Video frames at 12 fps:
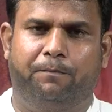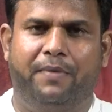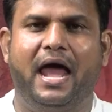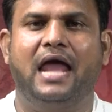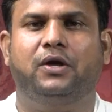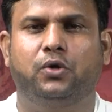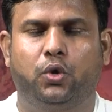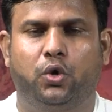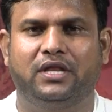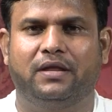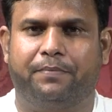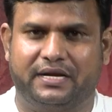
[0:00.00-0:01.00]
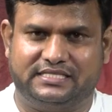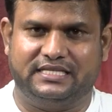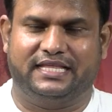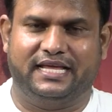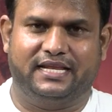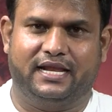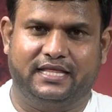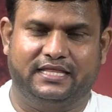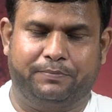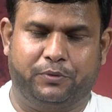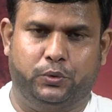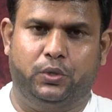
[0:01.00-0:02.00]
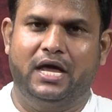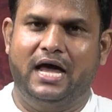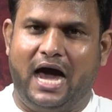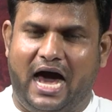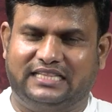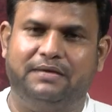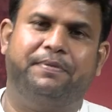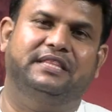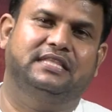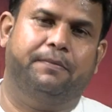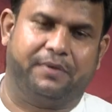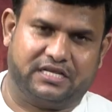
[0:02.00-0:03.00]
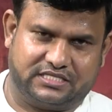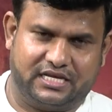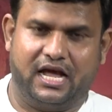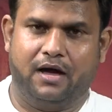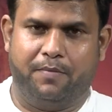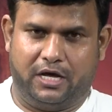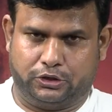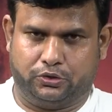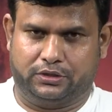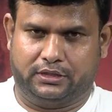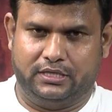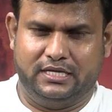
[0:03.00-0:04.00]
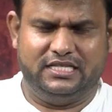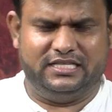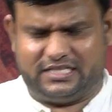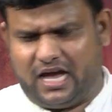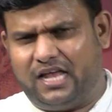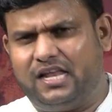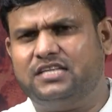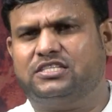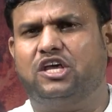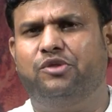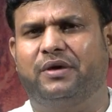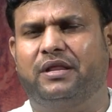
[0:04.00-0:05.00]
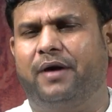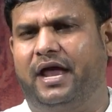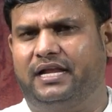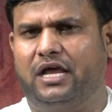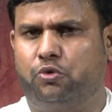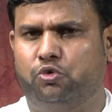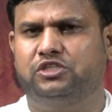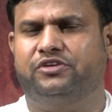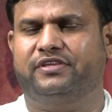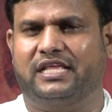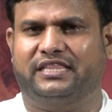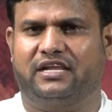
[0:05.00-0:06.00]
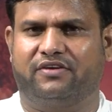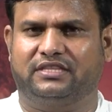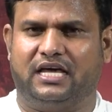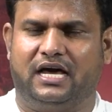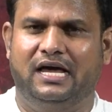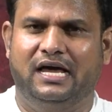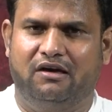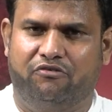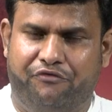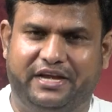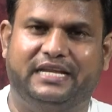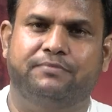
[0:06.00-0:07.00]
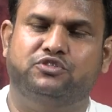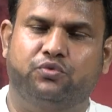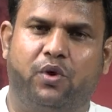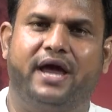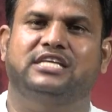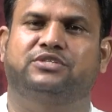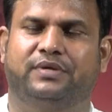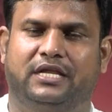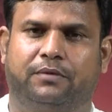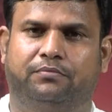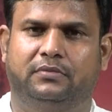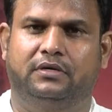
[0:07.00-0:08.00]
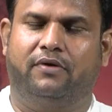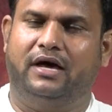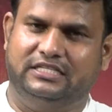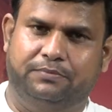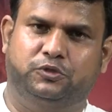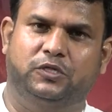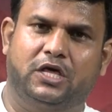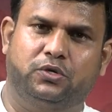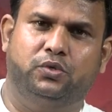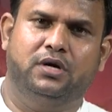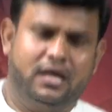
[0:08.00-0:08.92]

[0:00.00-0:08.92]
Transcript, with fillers: బ్యాంకు లోన్ల పరిస్థితి ఏంటి అనేది ఇప్పుడు అతిపెద్ద ప్రశ్నగా మారుతోంది చాలాసార్లు మనం హైడ్రా కూల్చివేతల తర్వాత విక్టిమ్స్ వాయిస్ విన్నాం వాళ్ళు చెప్తున్నారు